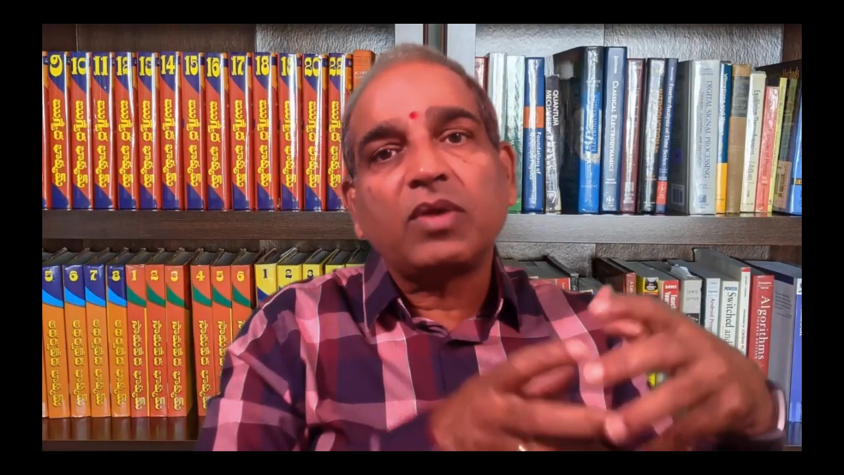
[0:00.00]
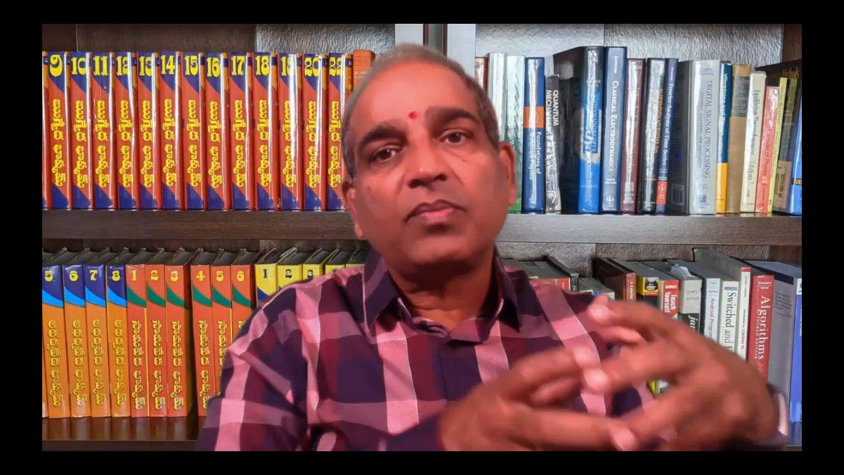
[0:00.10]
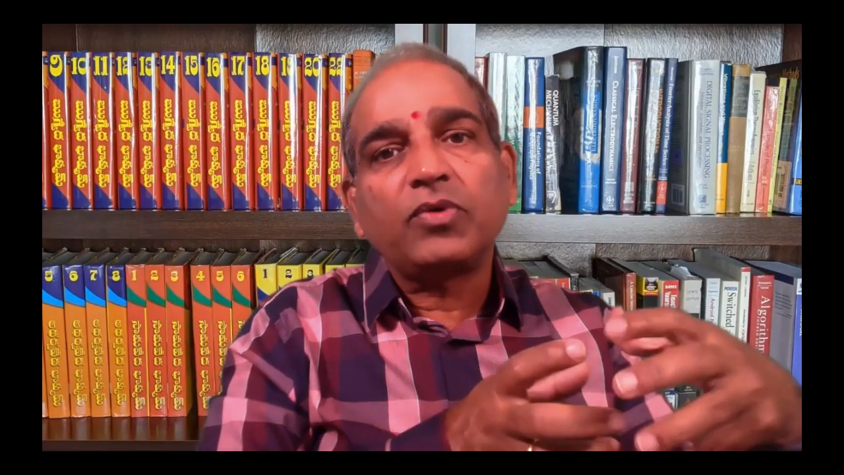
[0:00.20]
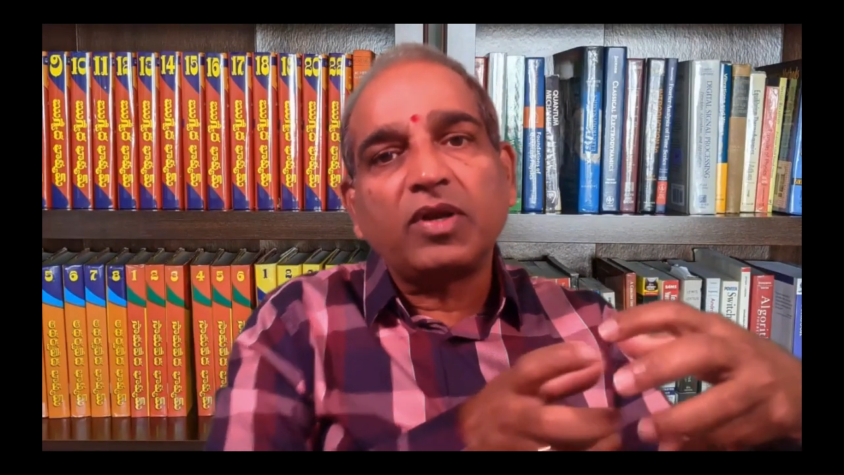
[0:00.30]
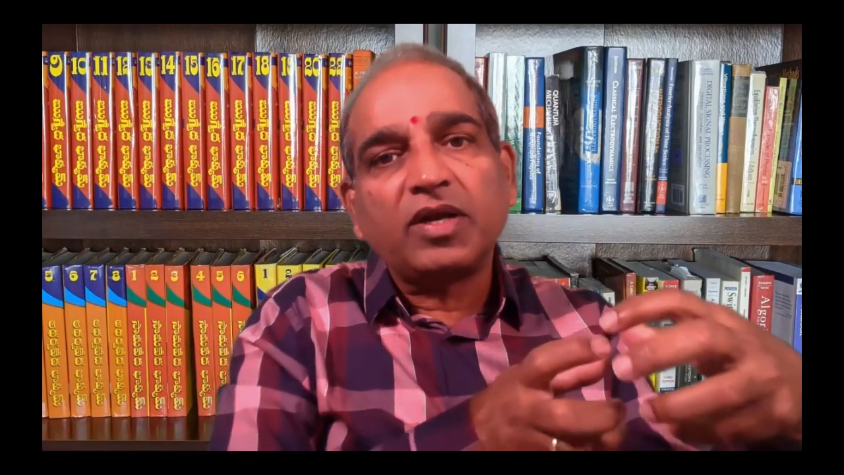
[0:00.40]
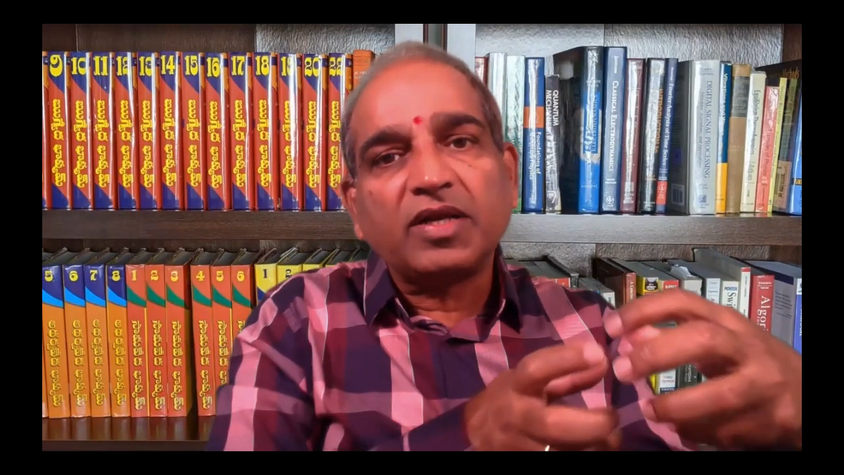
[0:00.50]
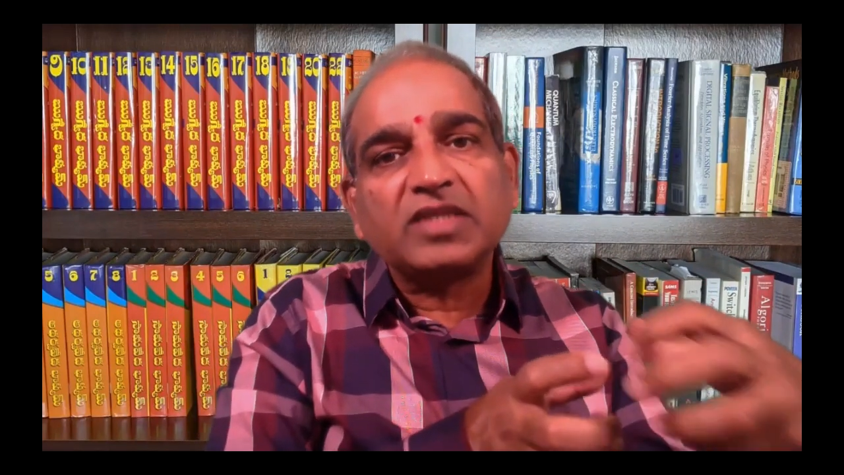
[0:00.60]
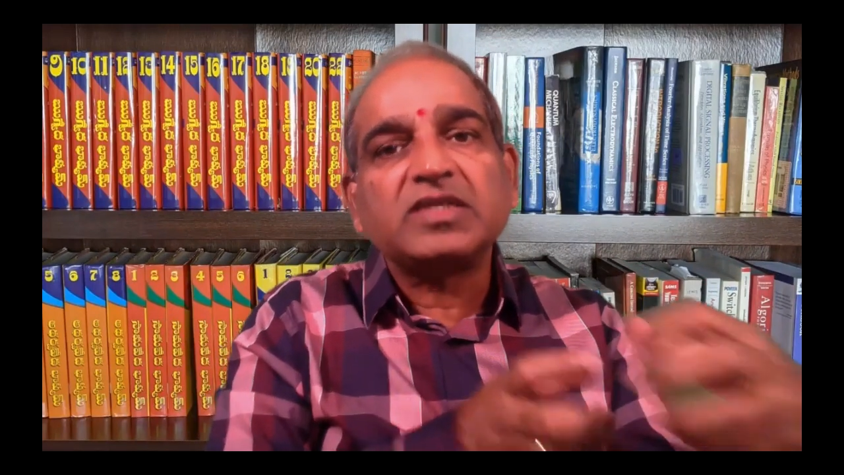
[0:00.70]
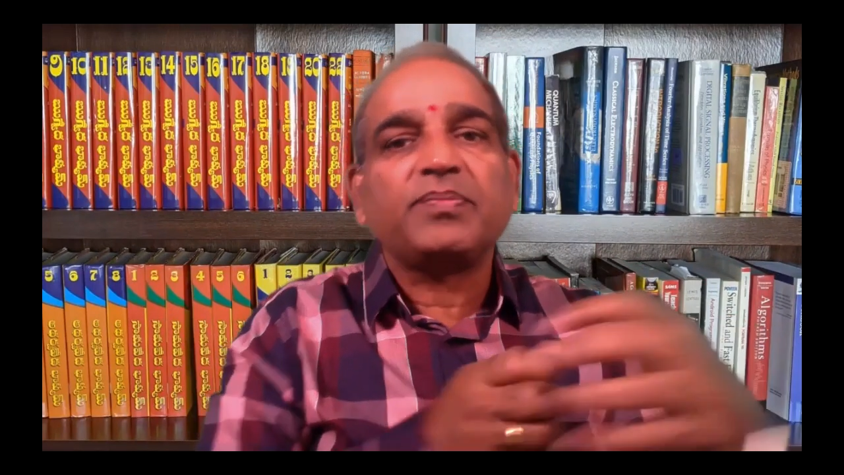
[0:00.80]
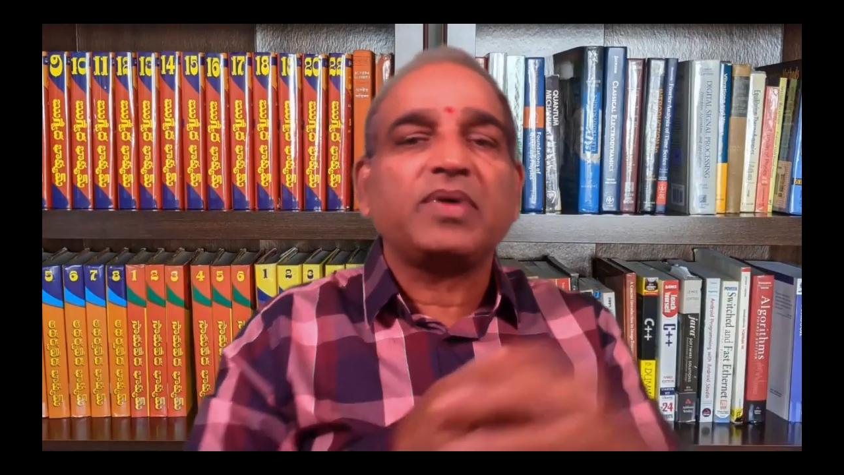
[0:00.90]
ఒకప్పుడు
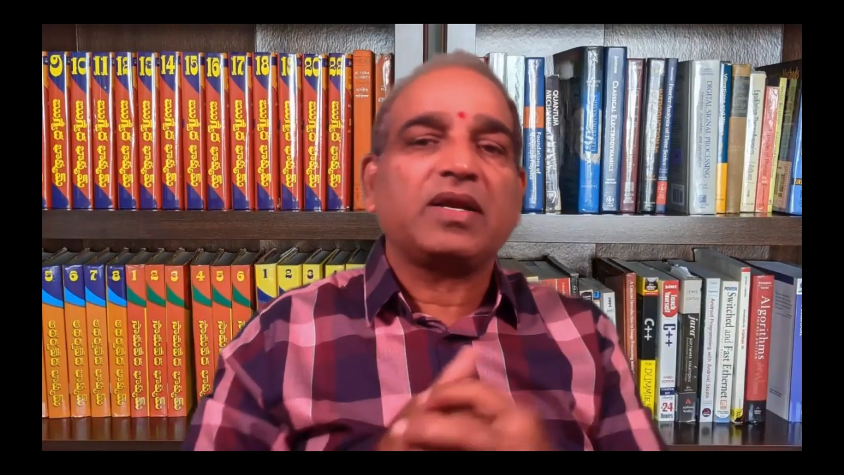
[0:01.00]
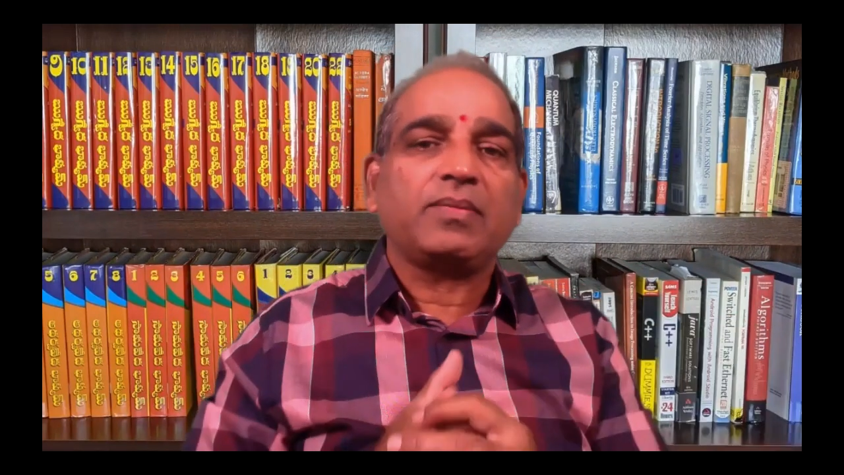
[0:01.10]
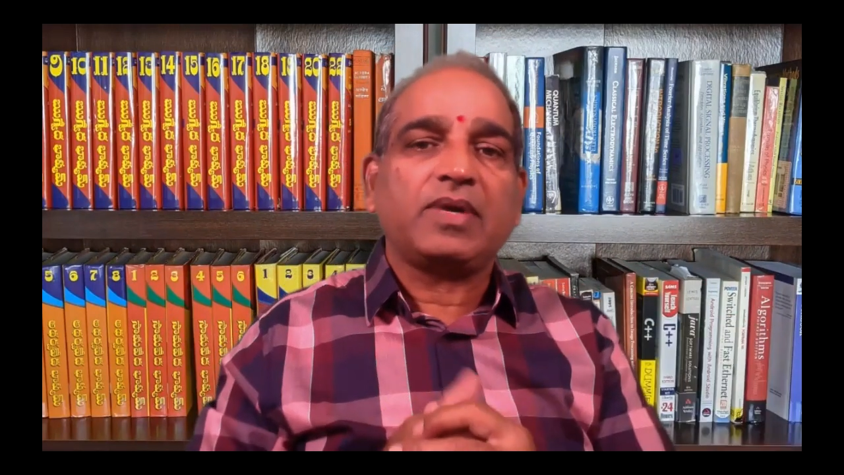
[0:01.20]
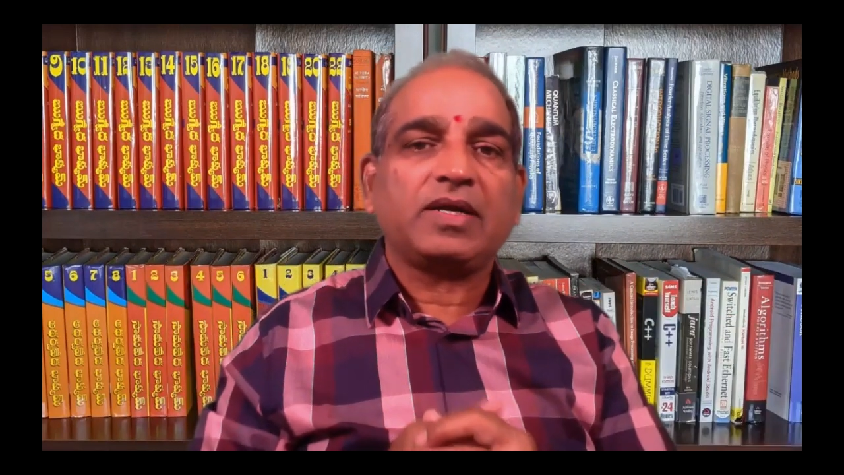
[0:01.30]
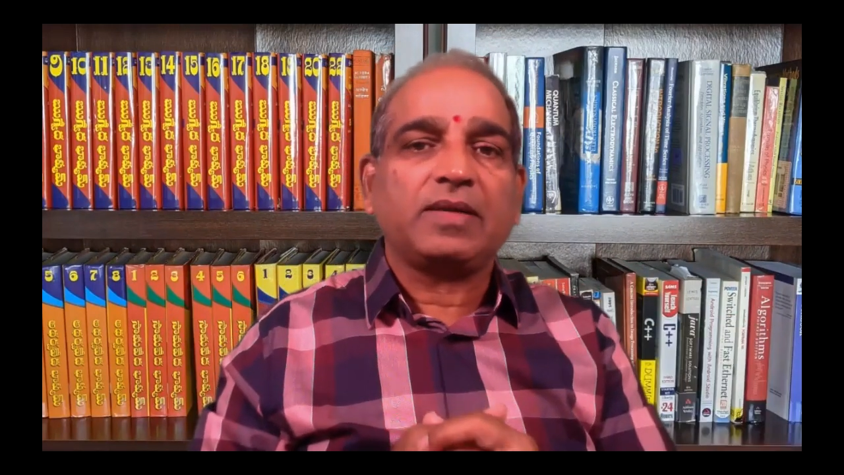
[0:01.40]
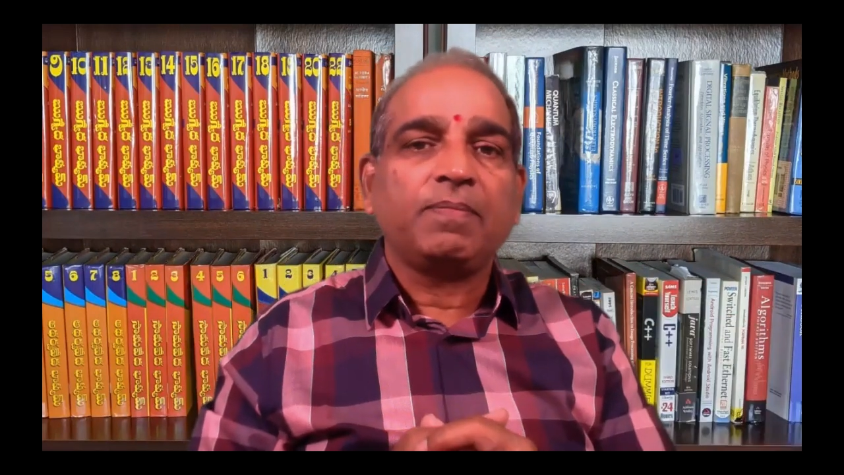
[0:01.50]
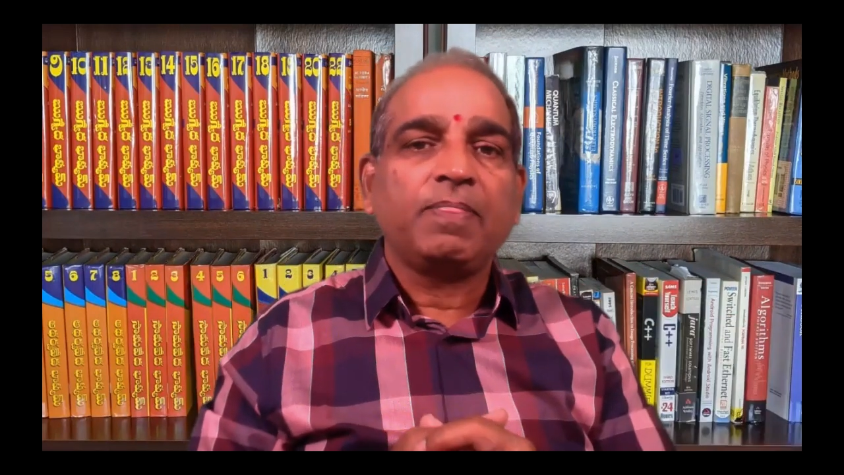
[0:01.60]
అన్నట్టుగా చెప్పారనమాట